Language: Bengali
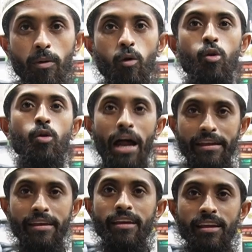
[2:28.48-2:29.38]
হবে গরুর
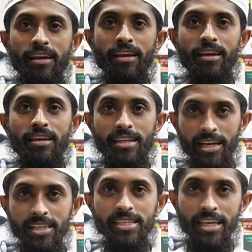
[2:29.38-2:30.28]
হাটে
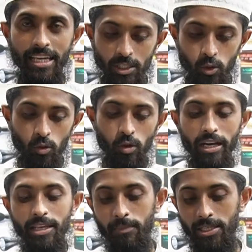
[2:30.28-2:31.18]
ঠিক আছে এই জন্য
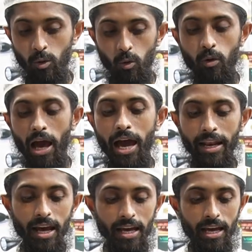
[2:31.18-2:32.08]
আর কি মেশিনগুলো
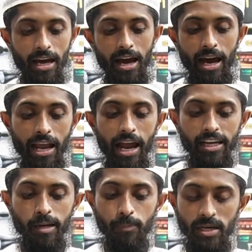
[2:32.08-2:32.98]
আনা আর
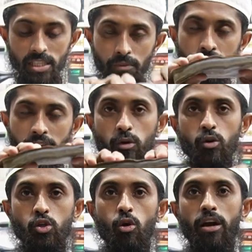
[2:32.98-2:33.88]
হান্ড্রেড পার্সেন্ট ফেক
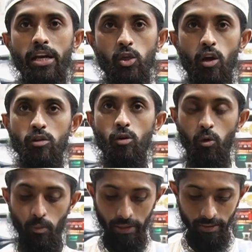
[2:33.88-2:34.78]
নোট সহকারে শনাক্ত
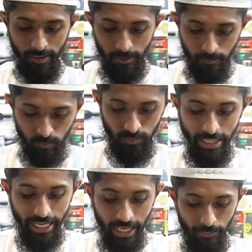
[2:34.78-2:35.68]
করবে আচ্ছা
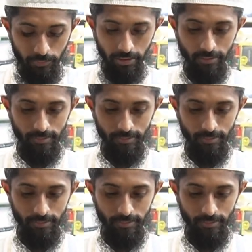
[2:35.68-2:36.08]
দেখেন আপনি